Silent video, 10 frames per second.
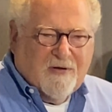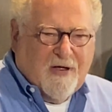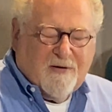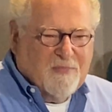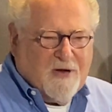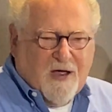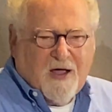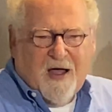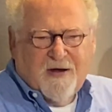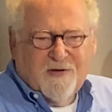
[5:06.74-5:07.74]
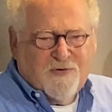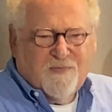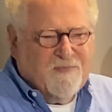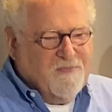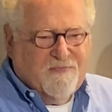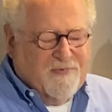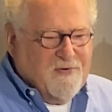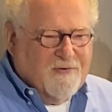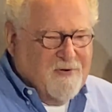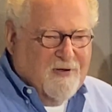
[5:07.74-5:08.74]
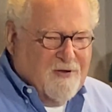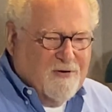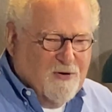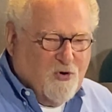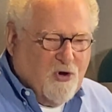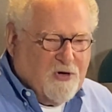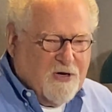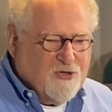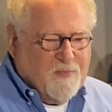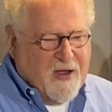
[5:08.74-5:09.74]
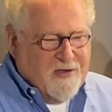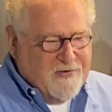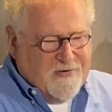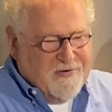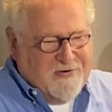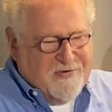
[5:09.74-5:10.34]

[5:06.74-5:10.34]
hatte mir da gerade so eine Götterspeise,